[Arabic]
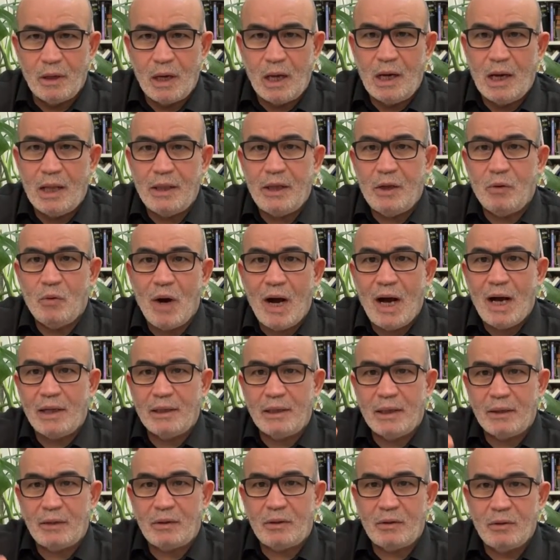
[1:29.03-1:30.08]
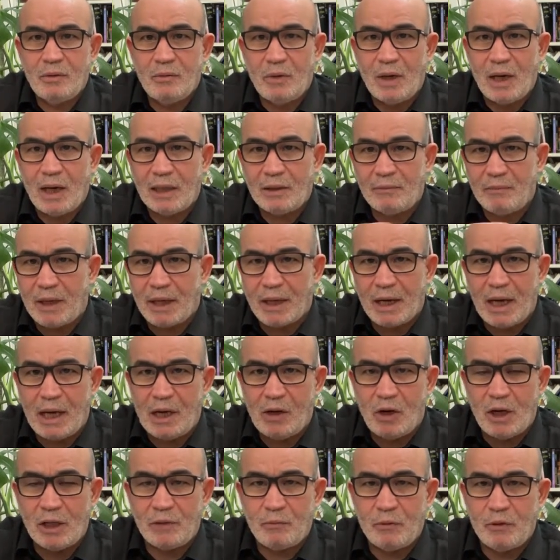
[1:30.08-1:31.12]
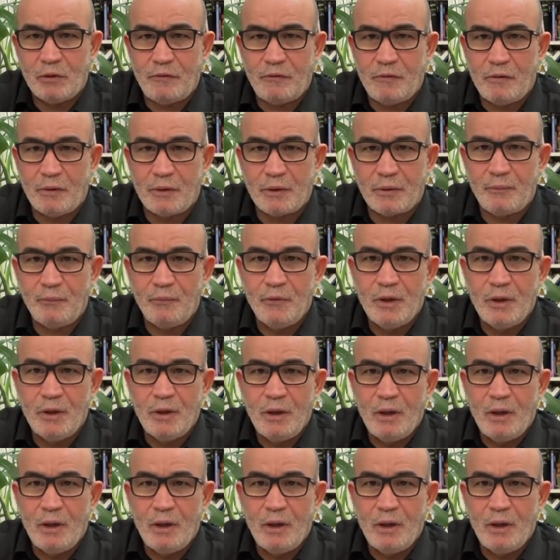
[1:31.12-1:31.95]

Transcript: الذي وعدت وقد مر على وعد بولفور